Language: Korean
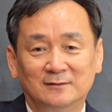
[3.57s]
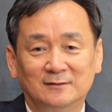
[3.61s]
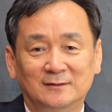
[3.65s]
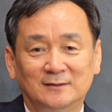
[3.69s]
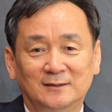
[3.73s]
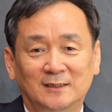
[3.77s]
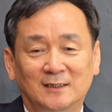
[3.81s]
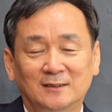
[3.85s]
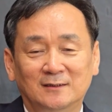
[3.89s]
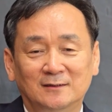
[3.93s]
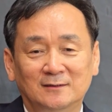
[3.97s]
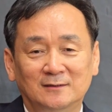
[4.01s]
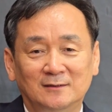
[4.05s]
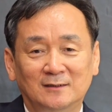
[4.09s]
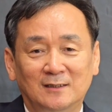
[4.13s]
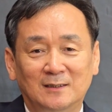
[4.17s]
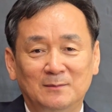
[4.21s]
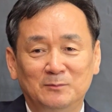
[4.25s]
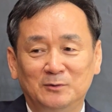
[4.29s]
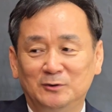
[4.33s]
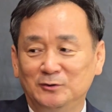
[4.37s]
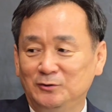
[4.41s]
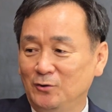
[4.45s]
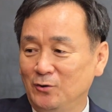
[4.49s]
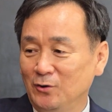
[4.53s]
책을
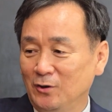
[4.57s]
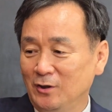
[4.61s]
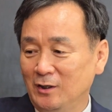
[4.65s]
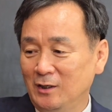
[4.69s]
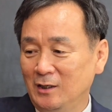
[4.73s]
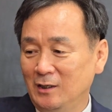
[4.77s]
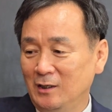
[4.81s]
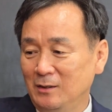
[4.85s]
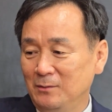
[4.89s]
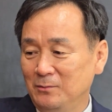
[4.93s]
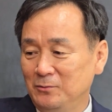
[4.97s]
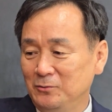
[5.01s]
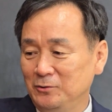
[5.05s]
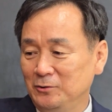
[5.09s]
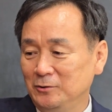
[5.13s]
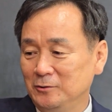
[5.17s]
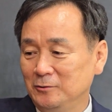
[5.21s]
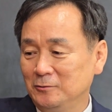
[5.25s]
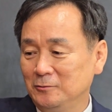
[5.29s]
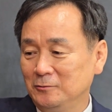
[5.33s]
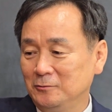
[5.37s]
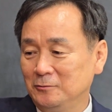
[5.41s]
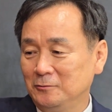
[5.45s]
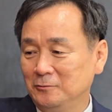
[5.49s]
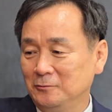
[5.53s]
한번 소개해
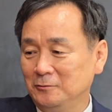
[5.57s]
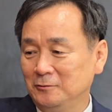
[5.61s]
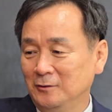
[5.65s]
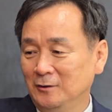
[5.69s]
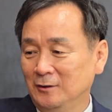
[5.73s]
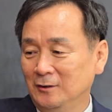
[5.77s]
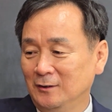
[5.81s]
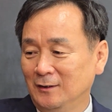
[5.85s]
보려고